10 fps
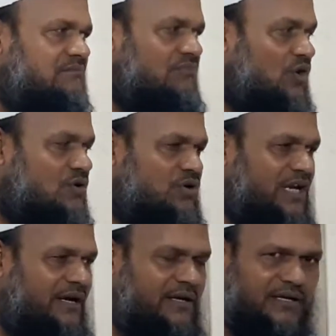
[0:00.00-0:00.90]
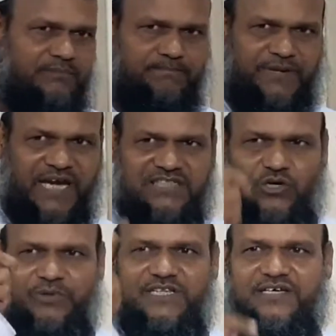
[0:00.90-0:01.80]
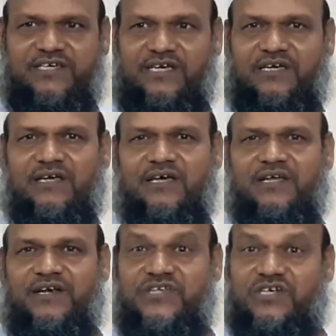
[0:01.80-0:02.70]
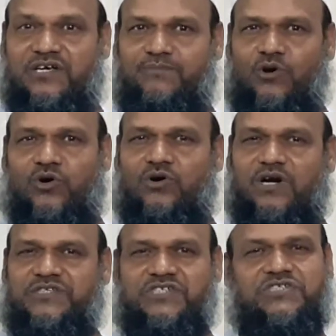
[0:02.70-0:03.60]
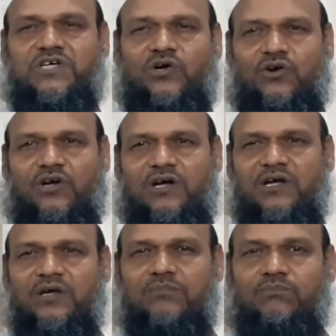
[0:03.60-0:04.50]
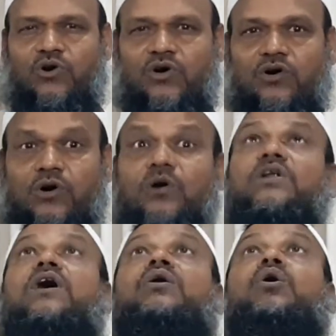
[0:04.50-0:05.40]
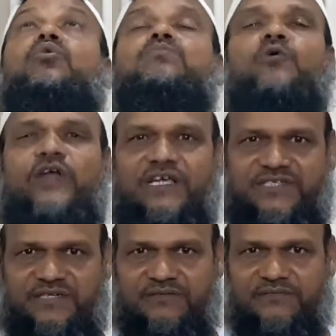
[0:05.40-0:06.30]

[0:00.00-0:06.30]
মুখ খুলে বেয়াদবি দেখিয়ে নিজেকে বড় করার চেষ্টা করো না বড় হ না হ উপরে আছে